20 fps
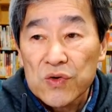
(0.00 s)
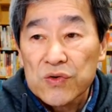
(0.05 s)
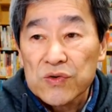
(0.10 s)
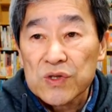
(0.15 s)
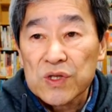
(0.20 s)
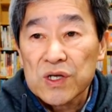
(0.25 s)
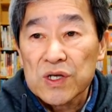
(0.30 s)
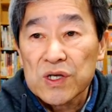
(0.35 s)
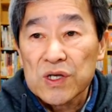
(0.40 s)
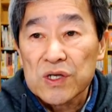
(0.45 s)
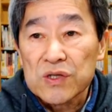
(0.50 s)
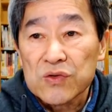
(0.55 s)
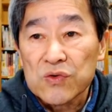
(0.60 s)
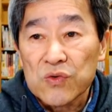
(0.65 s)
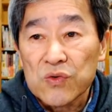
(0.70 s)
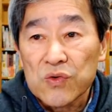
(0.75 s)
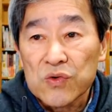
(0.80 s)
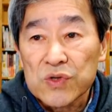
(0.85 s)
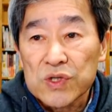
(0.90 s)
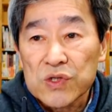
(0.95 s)
で、えっ
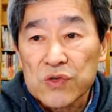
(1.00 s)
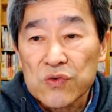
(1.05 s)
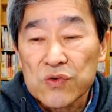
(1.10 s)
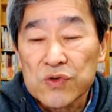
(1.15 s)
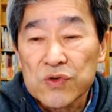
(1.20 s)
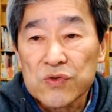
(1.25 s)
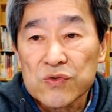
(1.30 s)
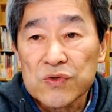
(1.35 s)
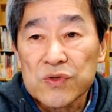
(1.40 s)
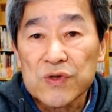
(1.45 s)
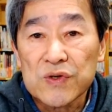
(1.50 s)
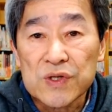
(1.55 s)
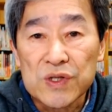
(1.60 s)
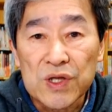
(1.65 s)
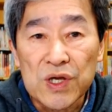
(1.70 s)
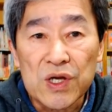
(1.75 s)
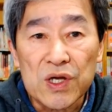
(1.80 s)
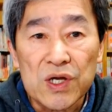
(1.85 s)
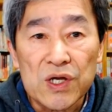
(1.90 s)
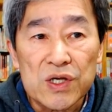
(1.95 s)
と、人によっては
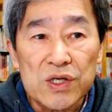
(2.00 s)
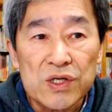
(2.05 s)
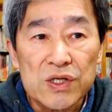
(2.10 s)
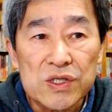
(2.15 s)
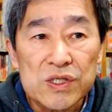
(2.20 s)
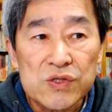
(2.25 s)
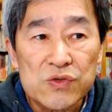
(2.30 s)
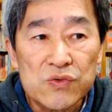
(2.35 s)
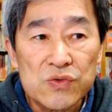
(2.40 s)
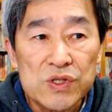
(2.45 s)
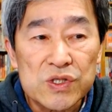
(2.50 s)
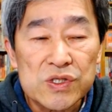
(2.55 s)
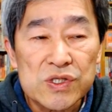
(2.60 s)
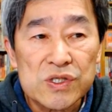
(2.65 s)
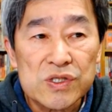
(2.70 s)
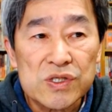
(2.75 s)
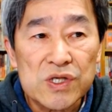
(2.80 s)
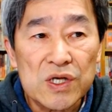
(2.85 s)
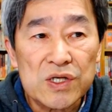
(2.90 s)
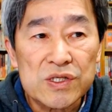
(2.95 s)
ね、
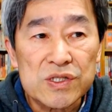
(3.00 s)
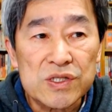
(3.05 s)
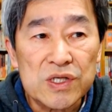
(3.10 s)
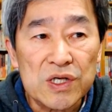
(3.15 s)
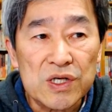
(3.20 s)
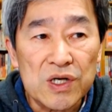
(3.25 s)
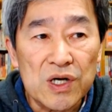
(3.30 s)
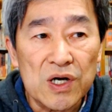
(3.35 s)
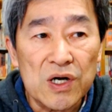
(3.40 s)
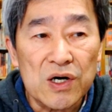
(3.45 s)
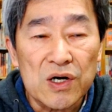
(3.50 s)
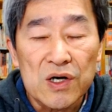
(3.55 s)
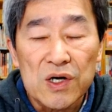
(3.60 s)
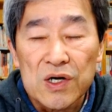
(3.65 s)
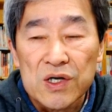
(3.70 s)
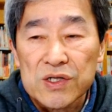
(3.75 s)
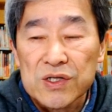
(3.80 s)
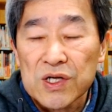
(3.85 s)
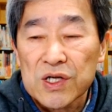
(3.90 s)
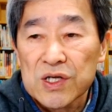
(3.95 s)
1再生が
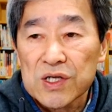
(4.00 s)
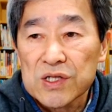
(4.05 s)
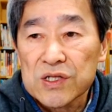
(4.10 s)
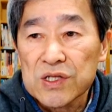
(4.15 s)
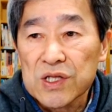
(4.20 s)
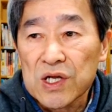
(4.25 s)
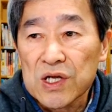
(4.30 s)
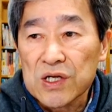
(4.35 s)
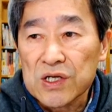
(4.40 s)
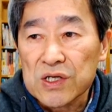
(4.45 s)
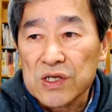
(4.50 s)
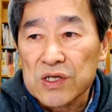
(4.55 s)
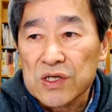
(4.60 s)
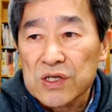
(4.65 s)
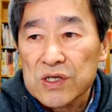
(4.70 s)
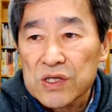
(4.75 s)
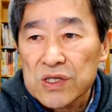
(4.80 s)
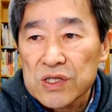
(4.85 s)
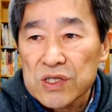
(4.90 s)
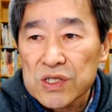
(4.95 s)

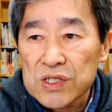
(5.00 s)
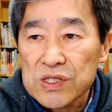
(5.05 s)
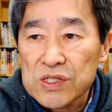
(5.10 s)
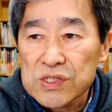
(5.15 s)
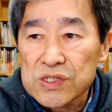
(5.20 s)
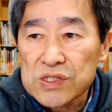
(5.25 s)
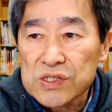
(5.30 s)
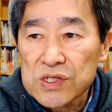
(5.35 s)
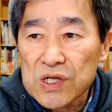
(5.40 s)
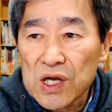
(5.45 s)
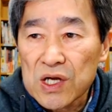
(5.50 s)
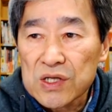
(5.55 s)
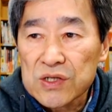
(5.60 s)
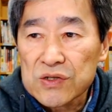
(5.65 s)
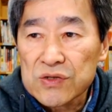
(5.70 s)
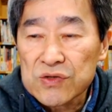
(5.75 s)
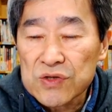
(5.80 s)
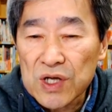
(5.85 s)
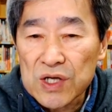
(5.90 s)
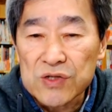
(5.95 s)
0.1
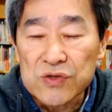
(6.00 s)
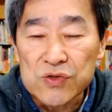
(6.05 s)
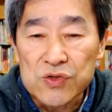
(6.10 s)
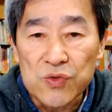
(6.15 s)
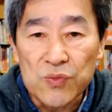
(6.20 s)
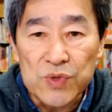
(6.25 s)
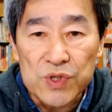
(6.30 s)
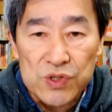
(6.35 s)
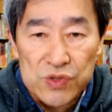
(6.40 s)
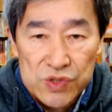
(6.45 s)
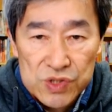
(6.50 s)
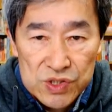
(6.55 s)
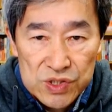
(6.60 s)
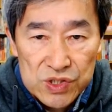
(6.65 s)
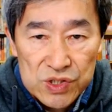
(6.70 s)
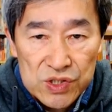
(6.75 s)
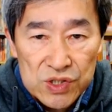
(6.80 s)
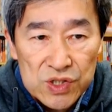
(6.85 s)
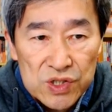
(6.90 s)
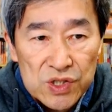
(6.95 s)
円ぐらいの人もいる
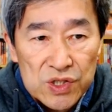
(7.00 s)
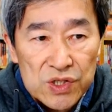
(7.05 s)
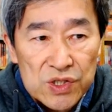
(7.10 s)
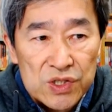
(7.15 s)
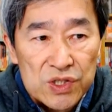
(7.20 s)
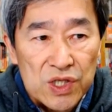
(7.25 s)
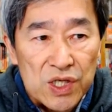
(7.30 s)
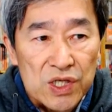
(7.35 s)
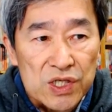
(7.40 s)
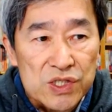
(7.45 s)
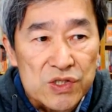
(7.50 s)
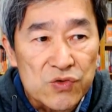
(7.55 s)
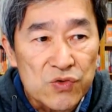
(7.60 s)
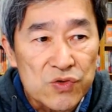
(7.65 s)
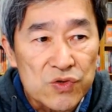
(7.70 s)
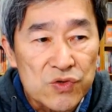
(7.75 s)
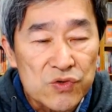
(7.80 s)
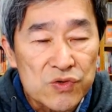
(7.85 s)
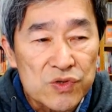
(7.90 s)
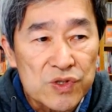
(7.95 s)
し、で、人
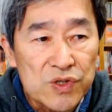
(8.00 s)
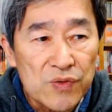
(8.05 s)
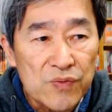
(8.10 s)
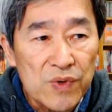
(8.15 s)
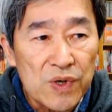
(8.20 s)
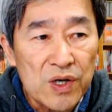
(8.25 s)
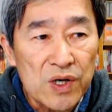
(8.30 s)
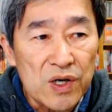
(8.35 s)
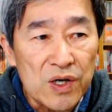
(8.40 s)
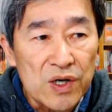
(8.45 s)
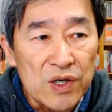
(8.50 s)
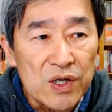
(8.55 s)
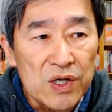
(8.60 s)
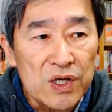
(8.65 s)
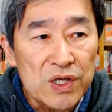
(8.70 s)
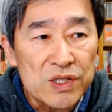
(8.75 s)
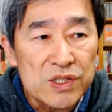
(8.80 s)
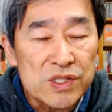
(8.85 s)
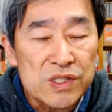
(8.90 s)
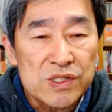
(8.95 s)
によっては
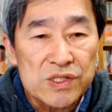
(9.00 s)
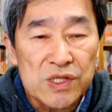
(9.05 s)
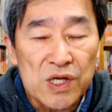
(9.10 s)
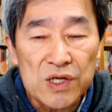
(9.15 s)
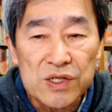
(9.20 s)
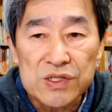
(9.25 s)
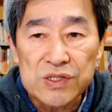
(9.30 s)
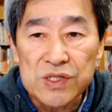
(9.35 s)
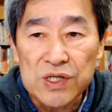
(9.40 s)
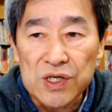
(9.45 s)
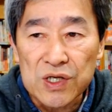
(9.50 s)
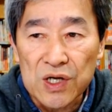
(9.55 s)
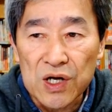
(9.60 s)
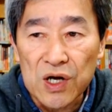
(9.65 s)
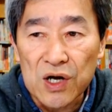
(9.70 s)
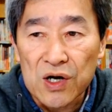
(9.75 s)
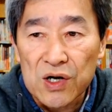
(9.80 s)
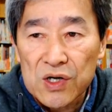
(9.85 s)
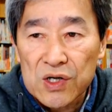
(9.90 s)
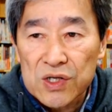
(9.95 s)
1再生
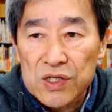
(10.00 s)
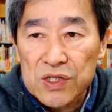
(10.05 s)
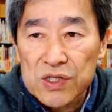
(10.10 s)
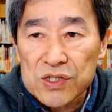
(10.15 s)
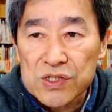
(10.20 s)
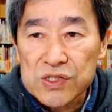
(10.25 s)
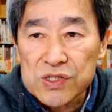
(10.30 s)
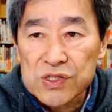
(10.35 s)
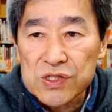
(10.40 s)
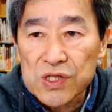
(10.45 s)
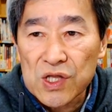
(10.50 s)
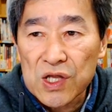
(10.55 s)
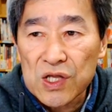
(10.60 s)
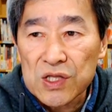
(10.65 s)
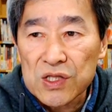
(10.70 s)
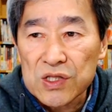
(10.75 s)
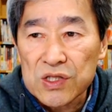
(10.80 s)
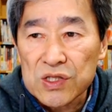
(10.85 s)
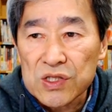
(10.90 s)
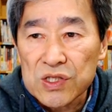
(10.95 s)
が
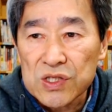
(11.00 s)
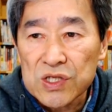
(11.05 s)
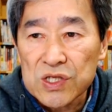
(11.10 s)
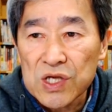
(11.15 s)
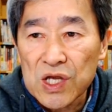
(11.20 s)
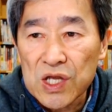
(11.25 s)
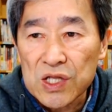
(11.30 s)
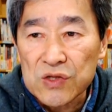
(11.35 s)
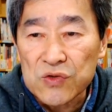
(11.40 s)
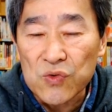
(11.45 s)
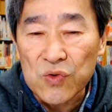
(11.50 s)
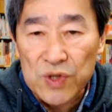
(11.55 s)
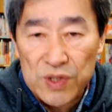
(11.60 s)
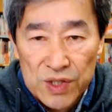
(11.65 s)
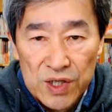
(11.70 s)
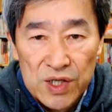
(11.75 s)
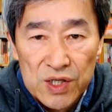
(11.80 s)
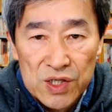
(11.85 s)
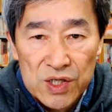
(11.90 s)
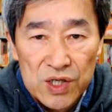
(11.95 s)
1.2円とか
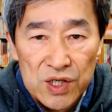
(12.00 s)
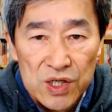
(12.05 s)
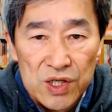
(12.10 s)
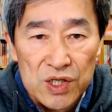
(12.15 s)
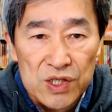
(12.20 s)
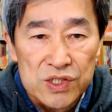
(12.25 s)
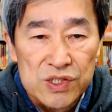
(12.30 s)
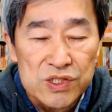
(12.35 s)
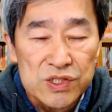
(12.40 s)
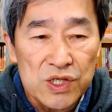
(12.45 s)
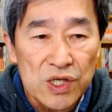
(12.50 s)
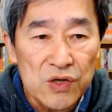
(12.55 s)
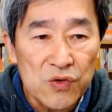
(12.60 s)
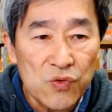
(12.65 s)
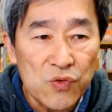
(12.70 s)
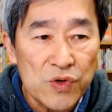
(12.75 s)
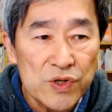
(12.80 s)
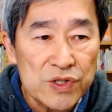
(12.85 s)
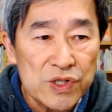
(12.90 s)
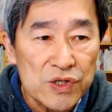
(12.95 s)
ね、1円
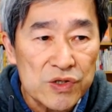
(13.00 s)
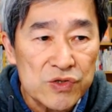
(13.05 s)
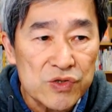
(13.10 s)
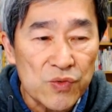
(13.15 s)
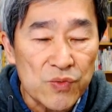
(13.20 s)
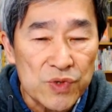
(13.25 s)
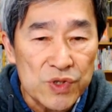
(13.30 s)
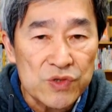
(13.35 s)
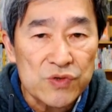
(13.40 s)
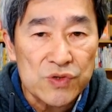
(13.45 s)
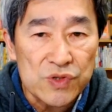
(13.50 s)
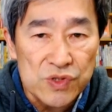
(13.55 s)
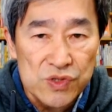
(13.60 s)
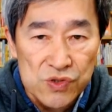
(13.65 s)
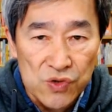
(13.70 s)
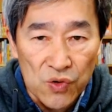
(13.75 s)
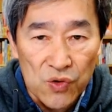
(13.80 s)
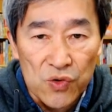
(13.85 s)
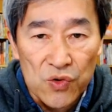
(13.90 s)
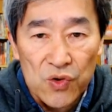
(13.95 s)
超えてる人もいるんで
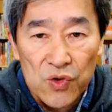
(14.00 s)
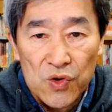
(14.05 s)
すよ。